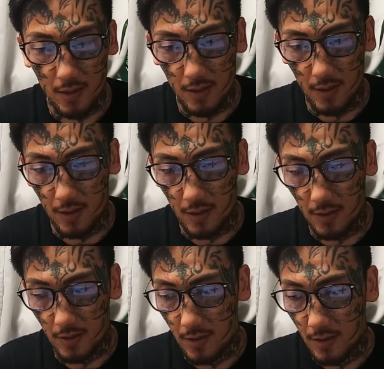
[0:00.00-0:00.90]

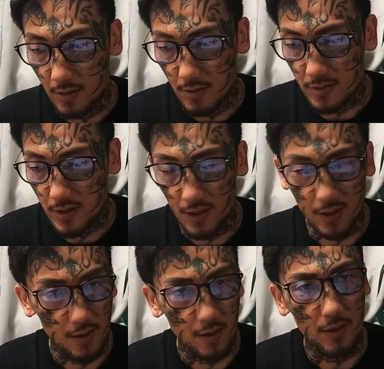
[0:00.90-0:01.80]
えー、
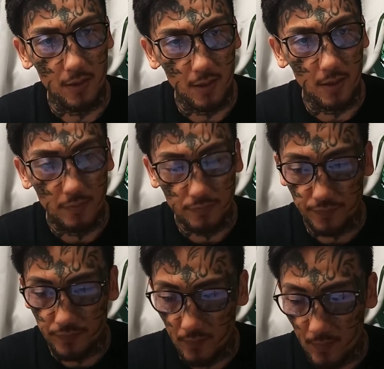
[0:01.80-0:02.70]
前科だらけ
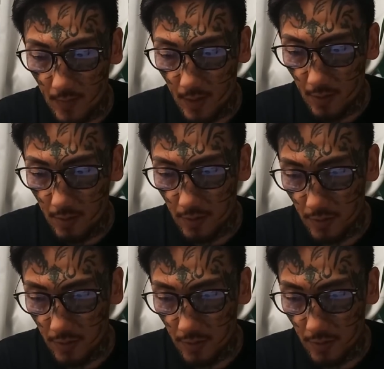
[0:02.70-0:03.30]
で、っ